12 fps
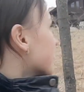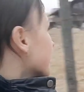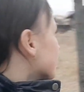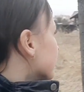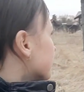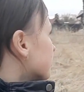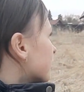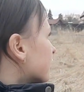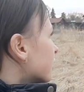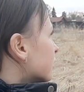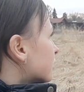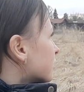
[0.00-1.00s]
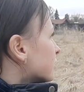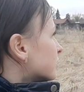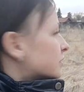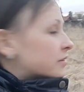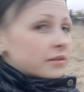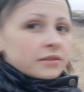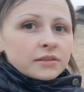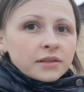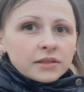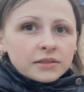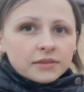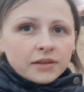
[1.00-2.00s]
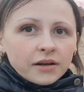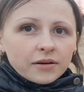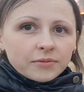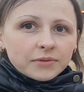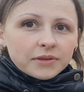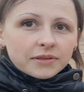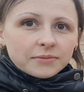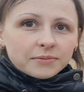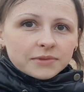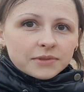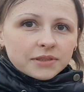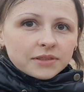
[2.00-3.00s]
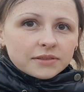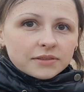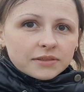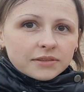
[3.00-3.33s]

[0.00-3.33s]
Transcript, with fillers: Смотрите, какая красота. И там он, смотрите.